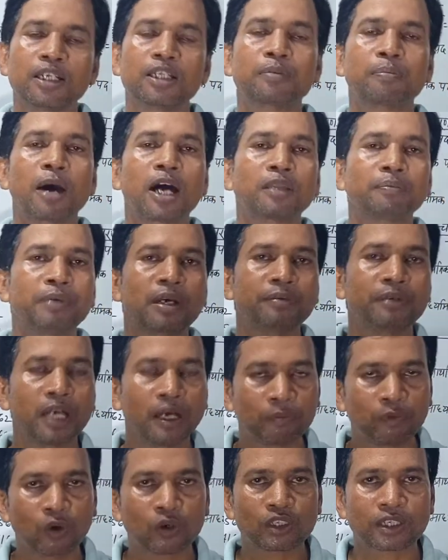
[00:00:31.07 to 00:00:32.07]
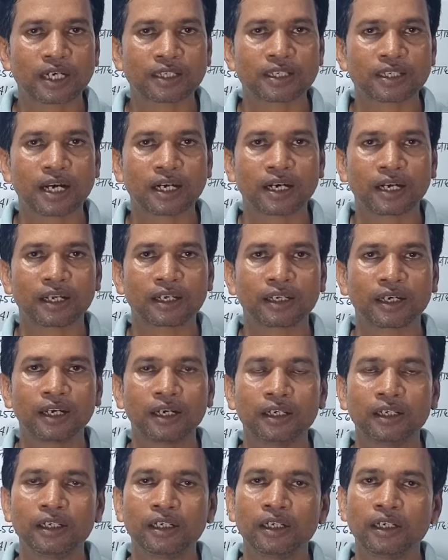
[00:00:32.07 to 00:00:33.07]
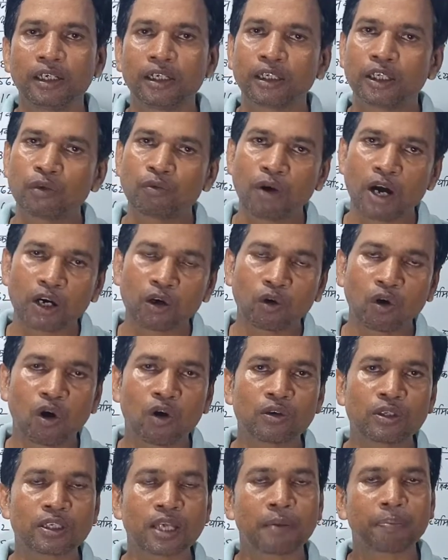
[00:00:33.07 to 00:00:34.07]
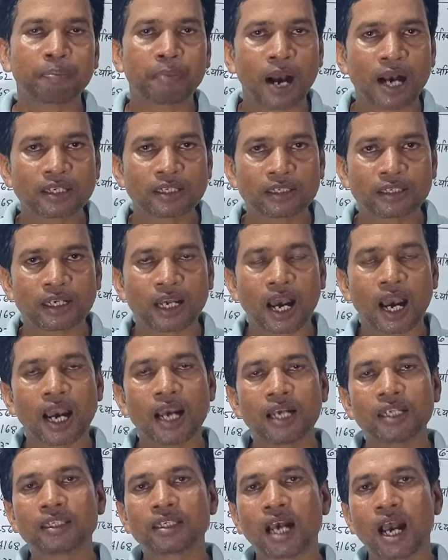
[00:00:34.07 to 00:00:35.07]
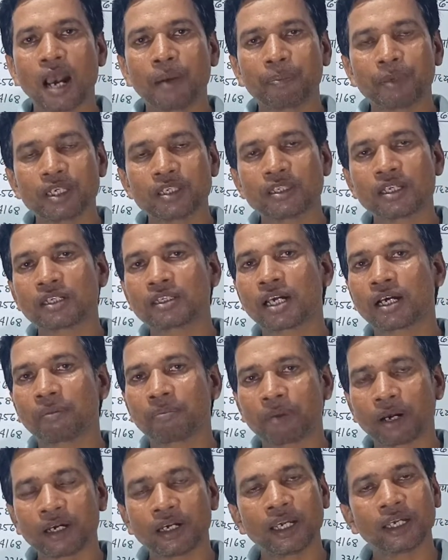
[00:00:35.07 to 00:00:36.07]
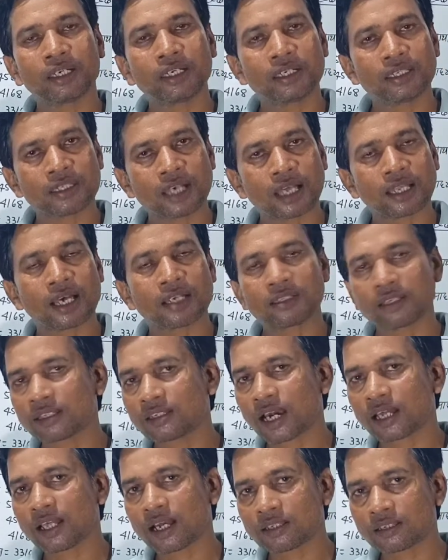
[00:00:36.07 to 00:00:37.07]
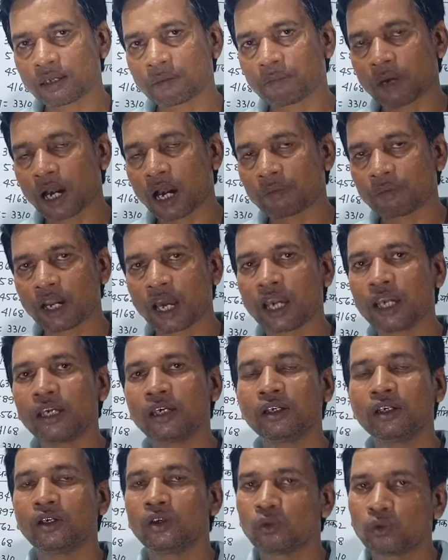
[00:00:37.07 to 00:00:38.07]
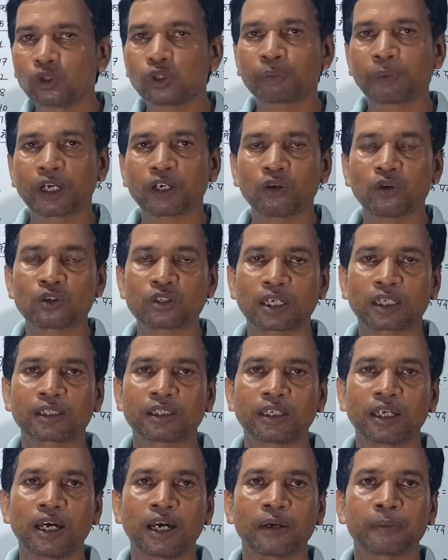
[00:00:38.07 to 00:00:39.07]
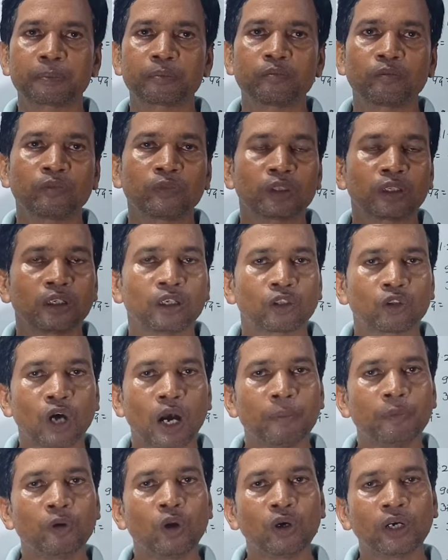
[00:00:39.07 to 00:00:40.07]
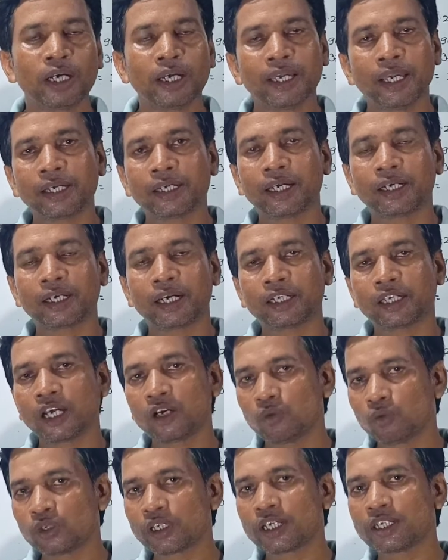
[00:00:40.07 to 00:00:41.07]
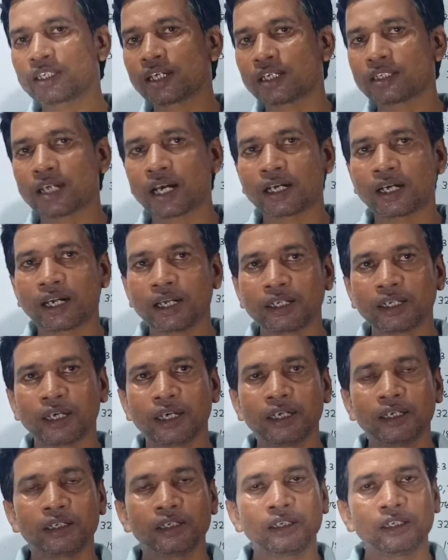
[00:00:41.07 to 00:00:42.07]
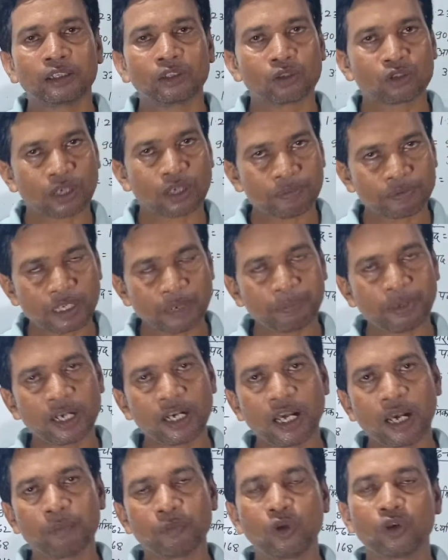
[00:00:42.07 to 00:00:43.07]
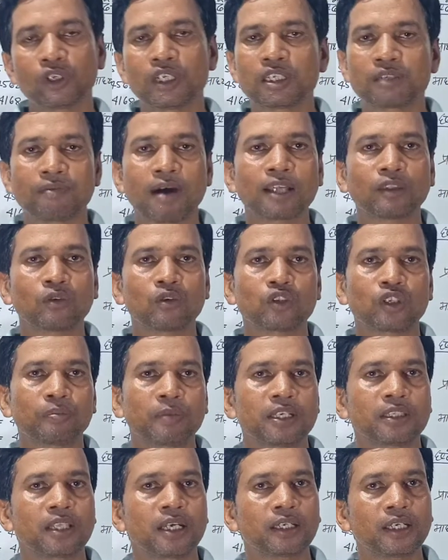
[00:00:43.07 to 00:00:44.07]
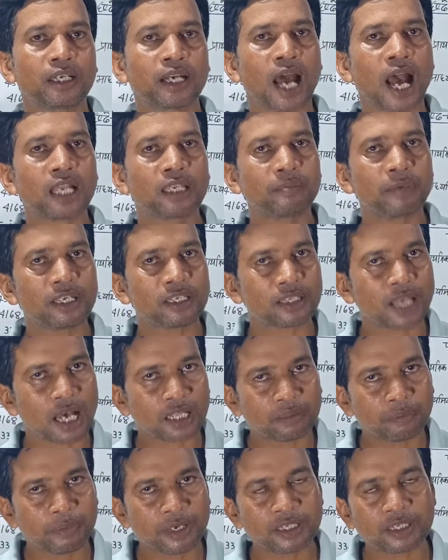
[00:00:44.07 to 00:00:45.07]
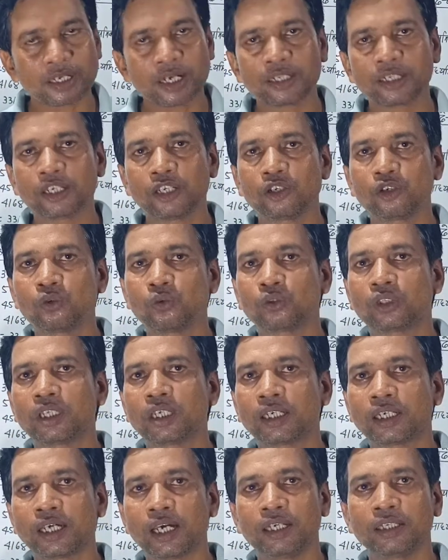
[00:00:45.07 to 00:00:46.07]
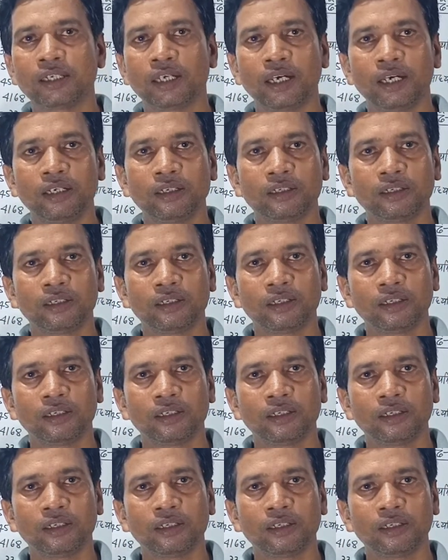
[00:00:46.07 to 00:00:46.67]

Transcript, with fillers: इस बात पर भी हम लोग चर्चा करेंगे कि वह कौन सा पांच जिला है जहाँ पे शिक्षक बनने की ज़्यादा से ज़्यादा संभावनाएं उत्पन्न हो सकती है तो हम लोग एक एक करके उनकी चर्चा करेंगे तो सबसे पहले हम लोग इस बात को समझते हैं कि राज्य में सातवें चरण की नियुक्ति के लिए